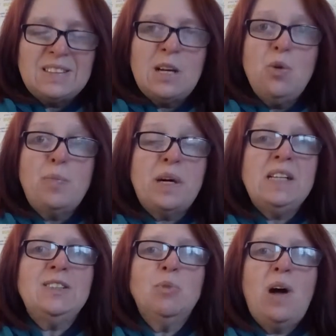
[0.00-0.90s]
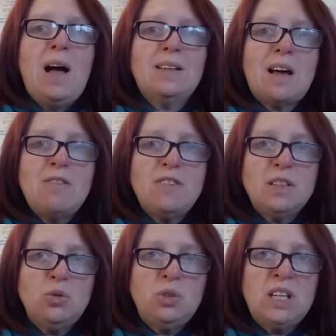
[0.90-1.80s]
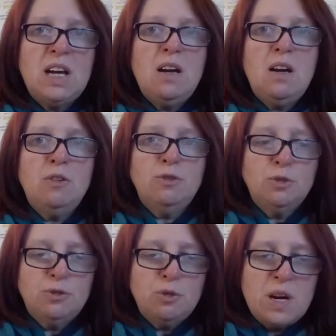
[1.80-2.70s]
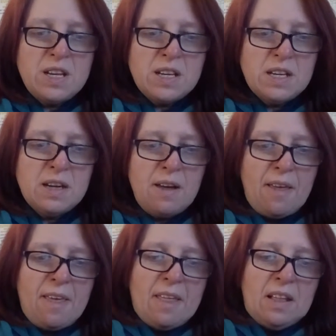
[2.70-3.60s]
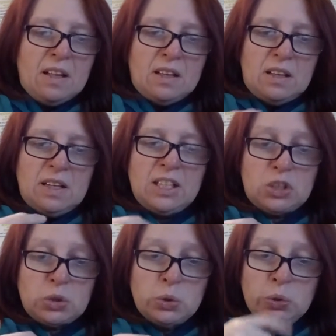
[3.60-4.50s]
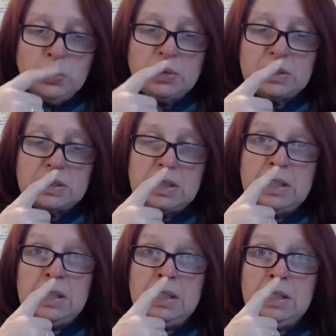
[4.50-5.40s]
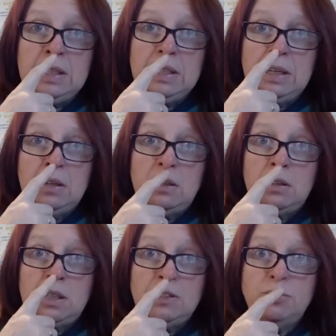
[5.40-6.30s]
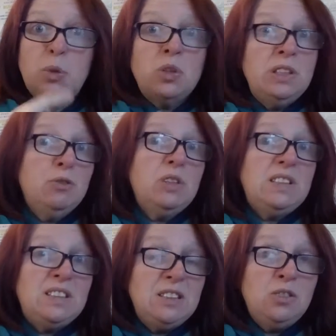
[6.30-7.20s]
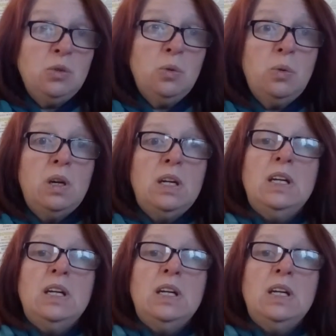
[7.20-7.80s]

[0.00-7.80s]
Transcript: le prisme à travers duquel vous voyez les choses et, euh, vous prenez vos décisions.